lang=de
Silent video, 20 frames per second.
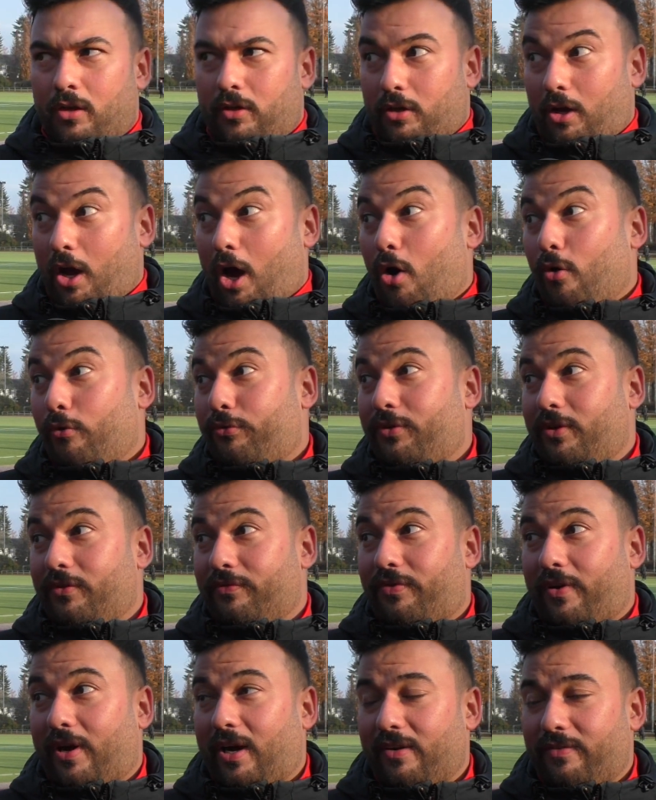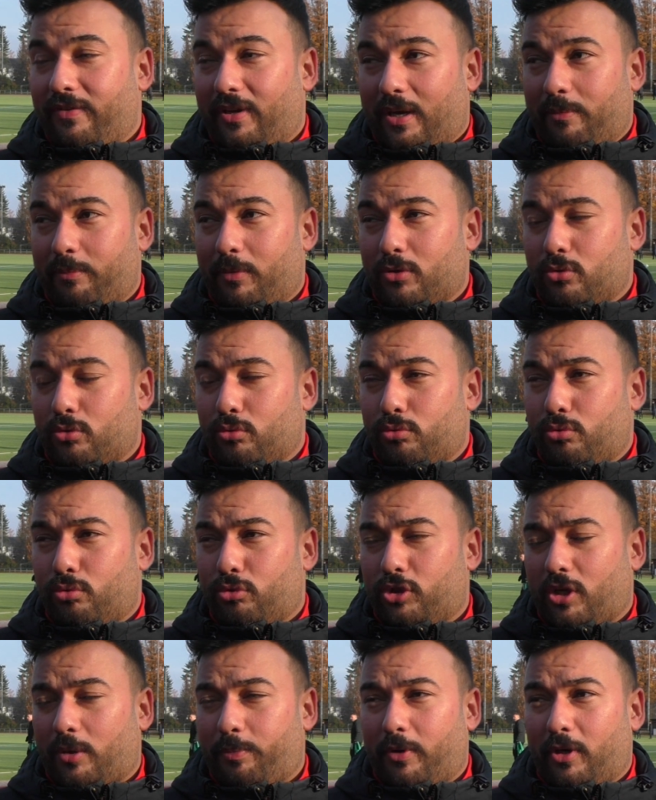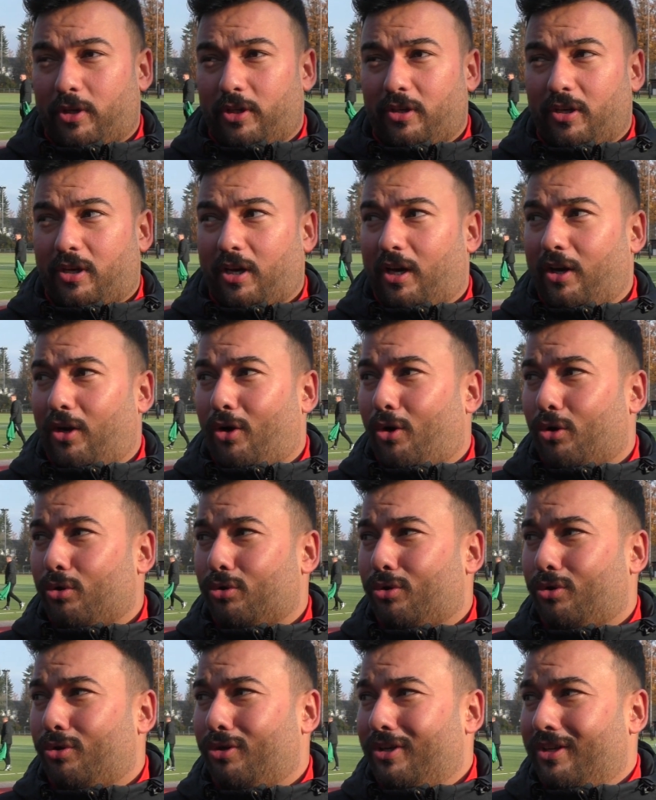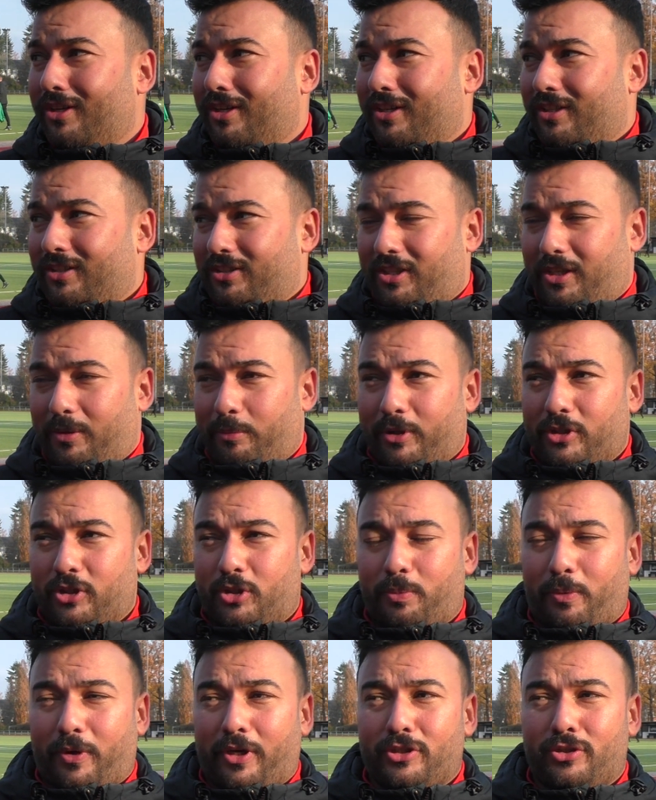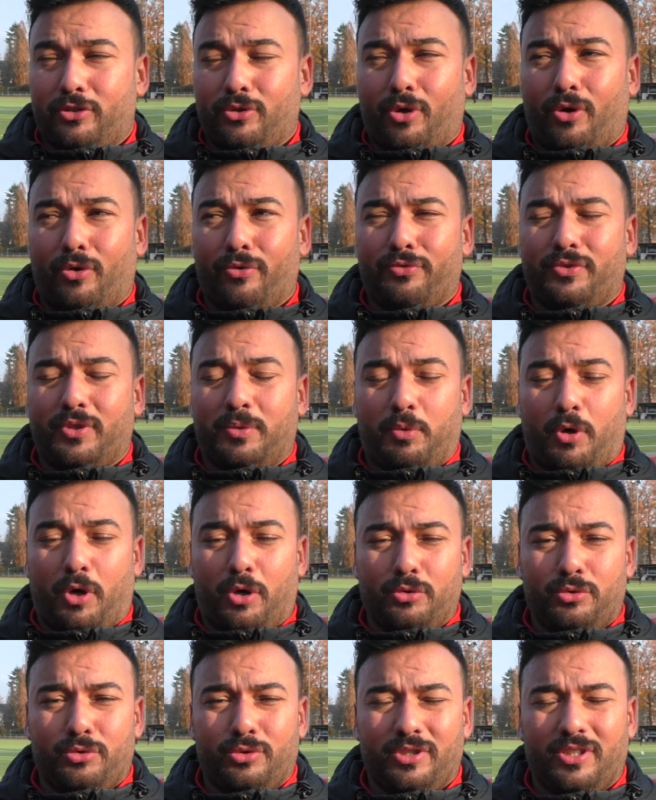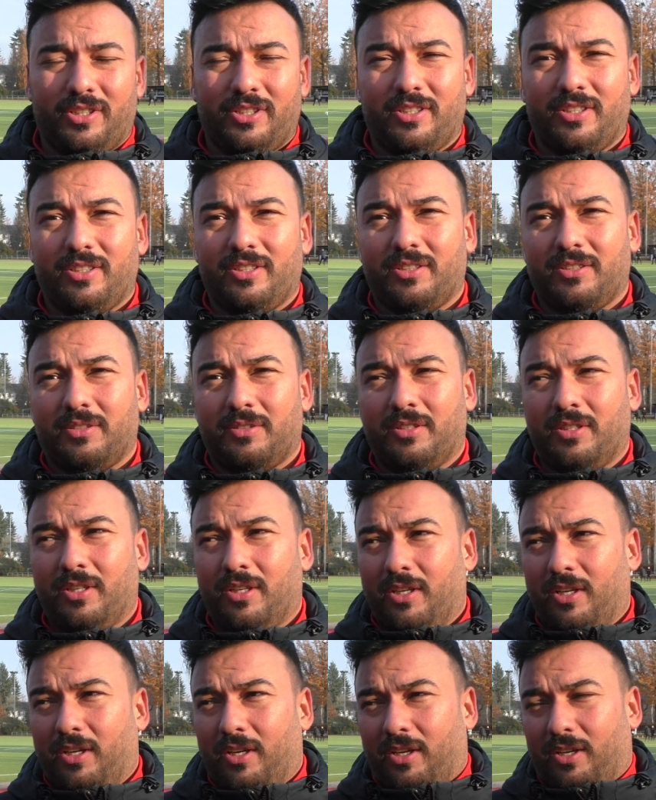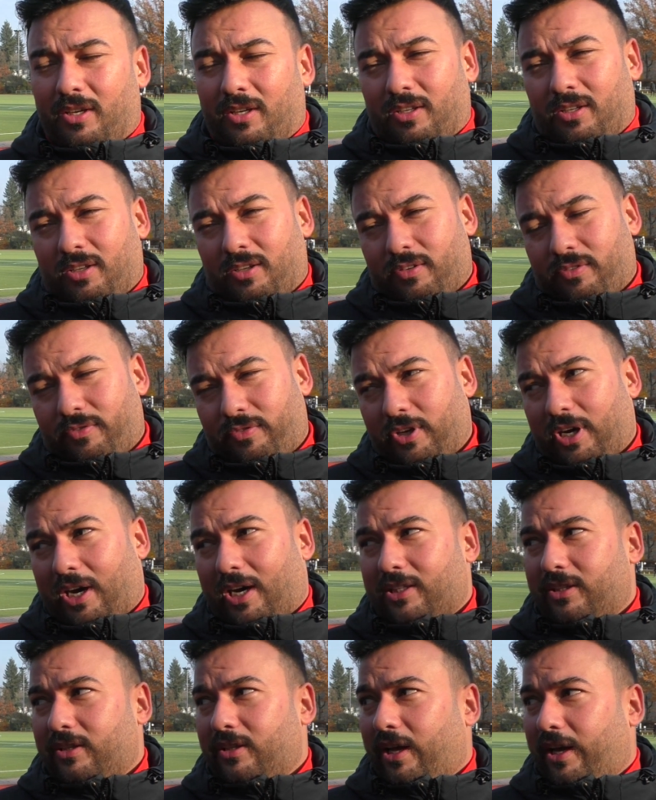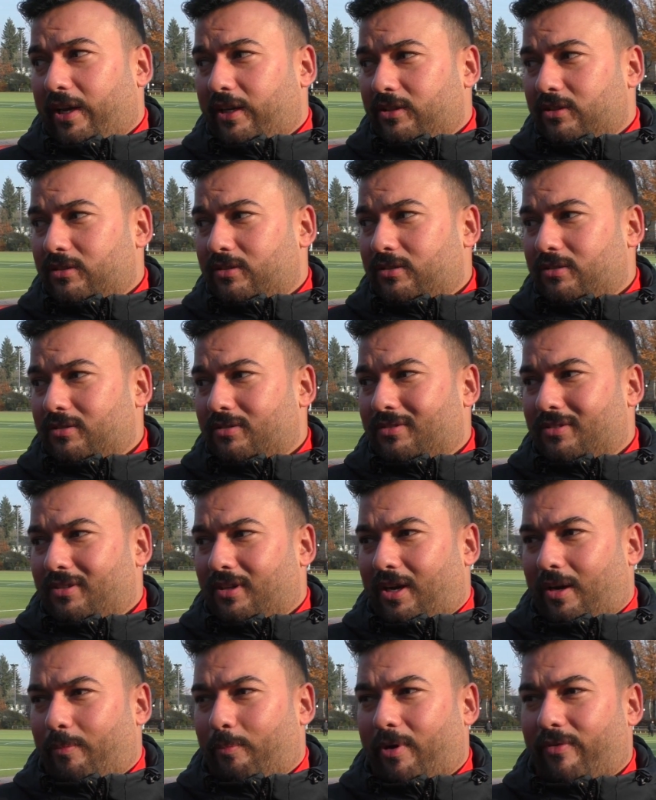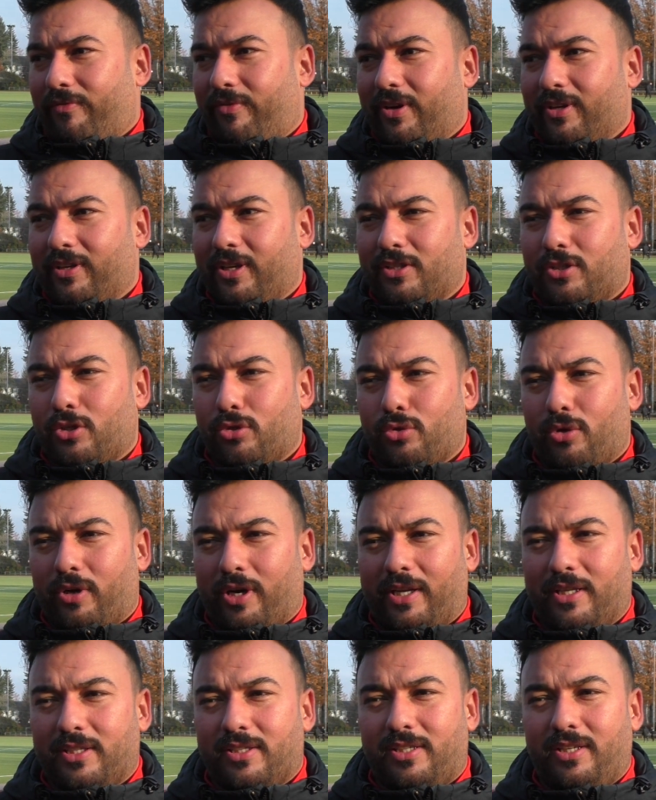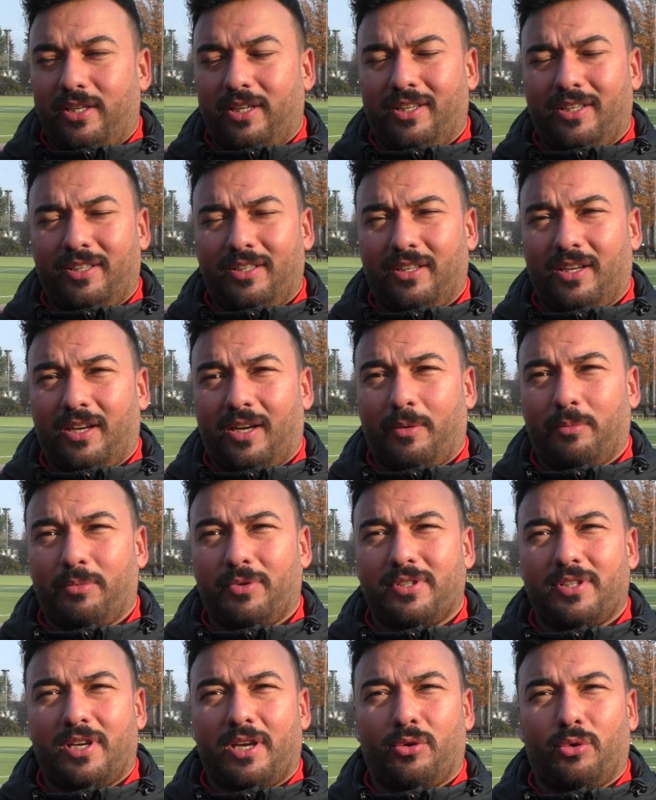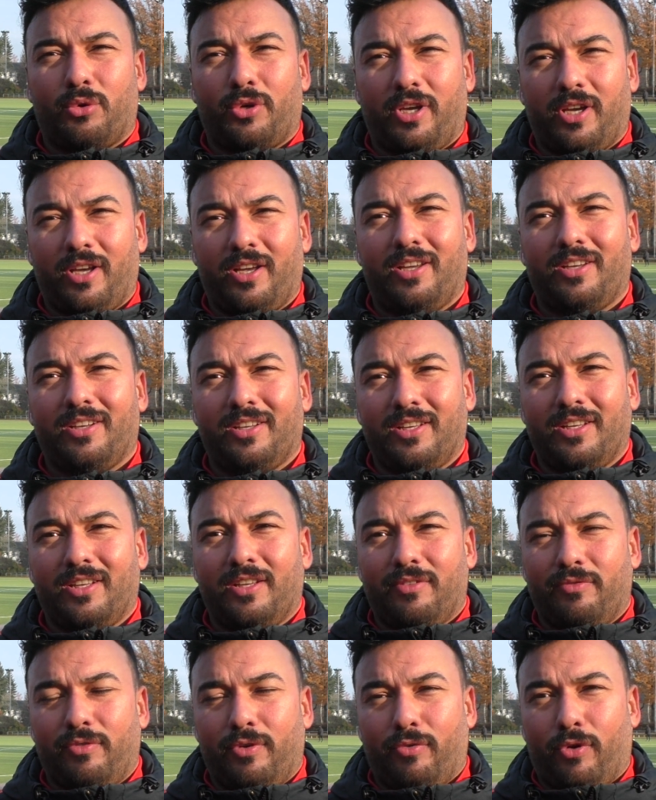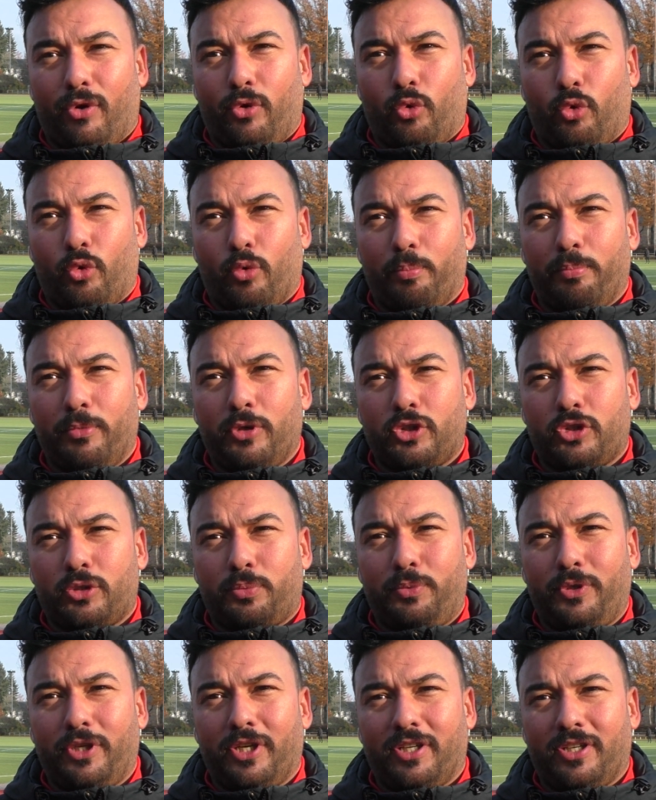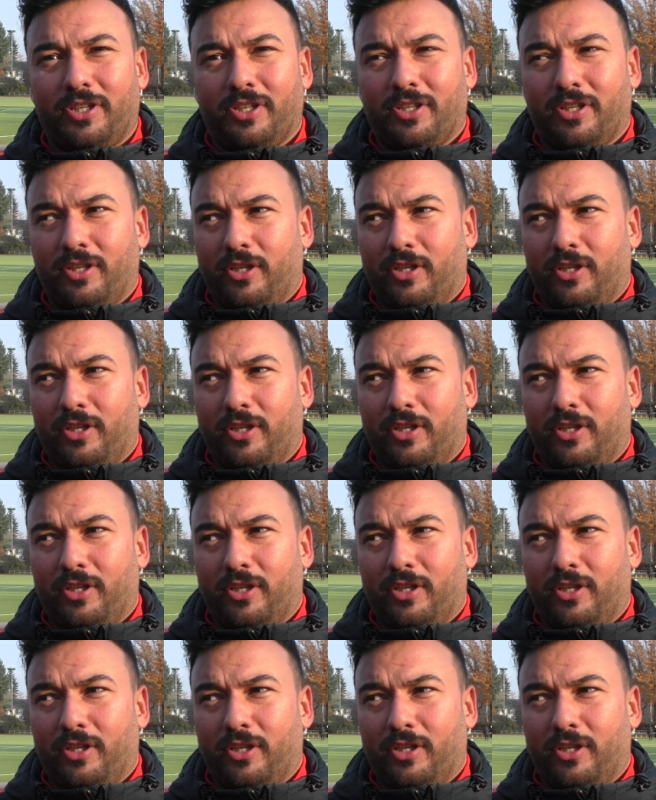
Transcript: Ja, auf jeden Fall. Wir haben ja sowieso, ich habe ja den Kader auch dementsprechend aufgebaut. Äh wir hatten ein, am Anfang der Saison ein Ziel, haben gesagt, okay, wir wollen oben mitspielen.